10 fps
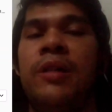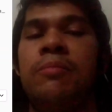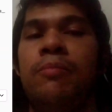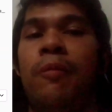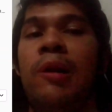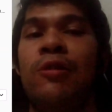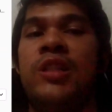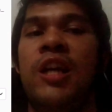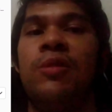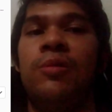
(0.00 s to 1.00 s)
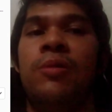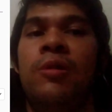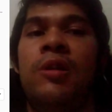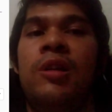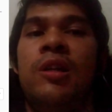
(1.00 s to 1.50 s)
เป็นผมไปลองเช็คดู
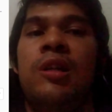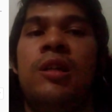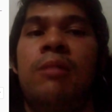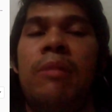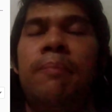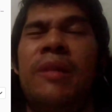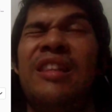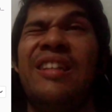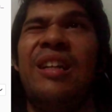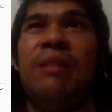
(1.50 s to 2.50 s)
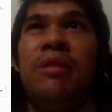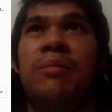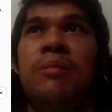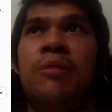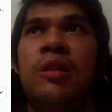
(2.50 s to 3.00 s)
มันเป็นอะไรเป็น
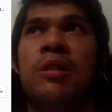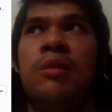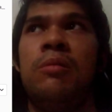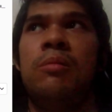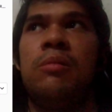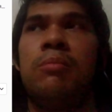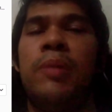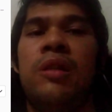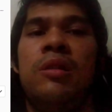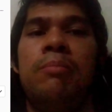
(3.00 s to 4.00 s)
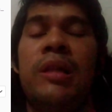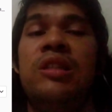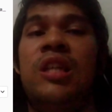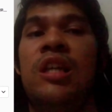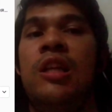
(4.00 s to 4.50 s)
เหมือนเป็นบัญ
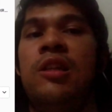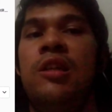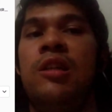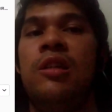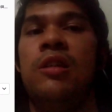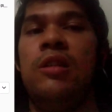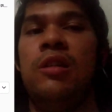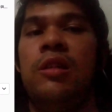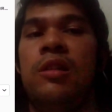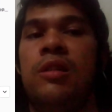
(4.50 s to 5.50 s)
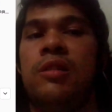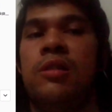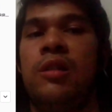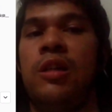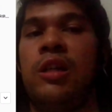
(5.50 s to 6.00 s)
ชีที่
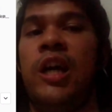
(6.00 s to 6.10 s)
เอ่